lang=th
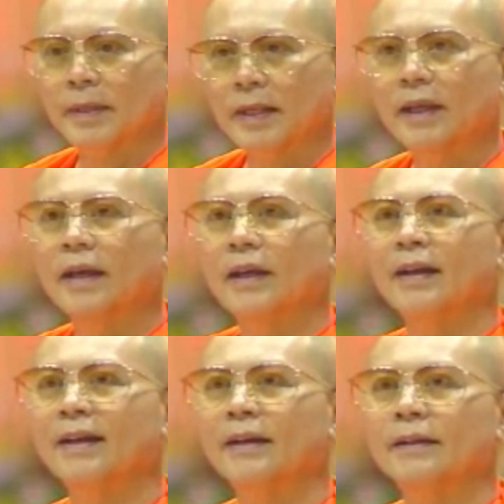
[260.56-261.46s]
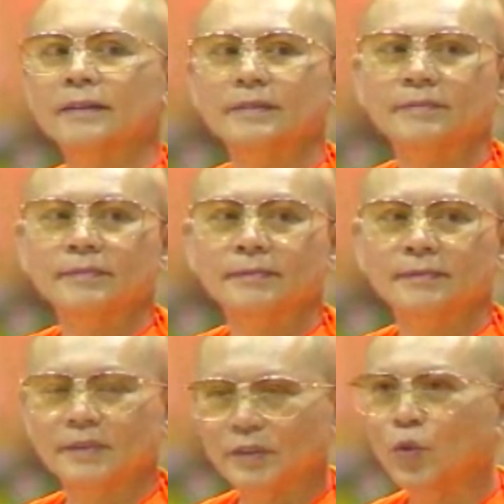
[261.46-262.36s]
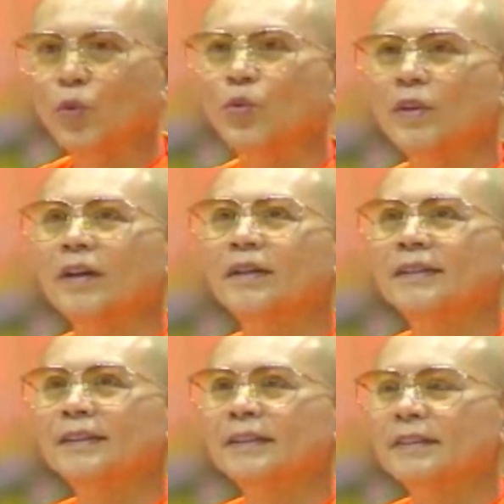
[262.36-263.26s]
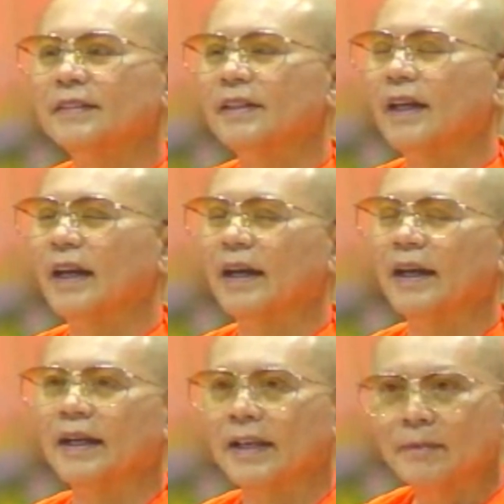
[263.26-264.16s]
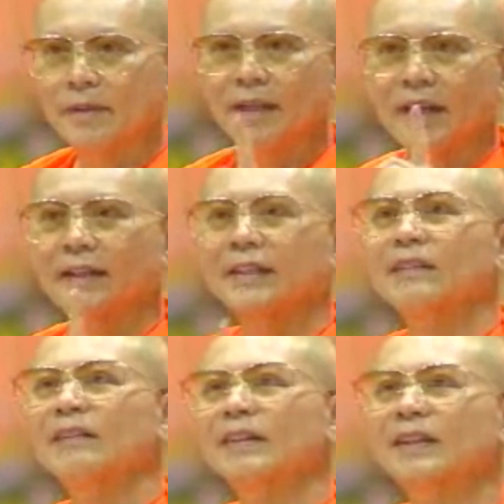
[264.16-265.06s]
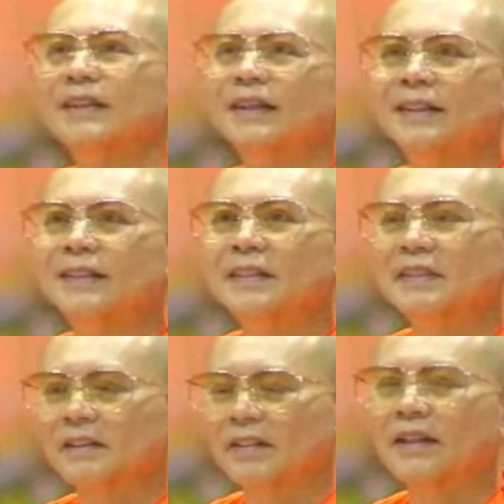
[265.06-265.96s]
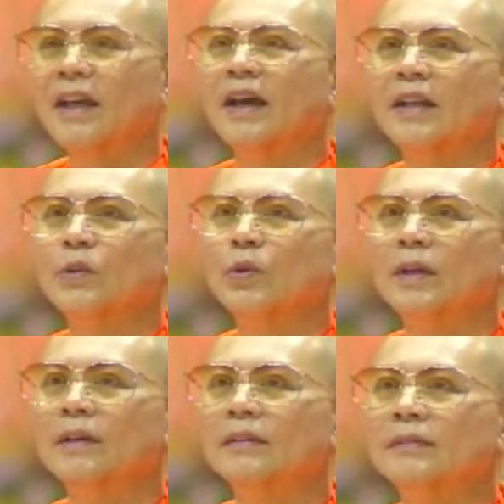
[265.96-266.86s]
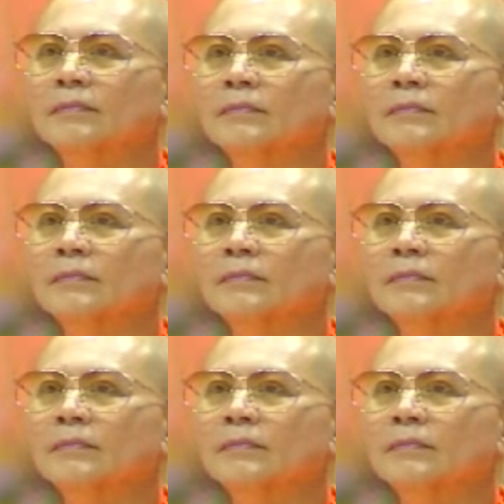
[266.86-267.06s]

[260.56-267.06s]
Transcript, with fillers: มันน่าดูนะ แค่มีอย่างเดียวกันนั่นแหละก็น่าดูแล้ว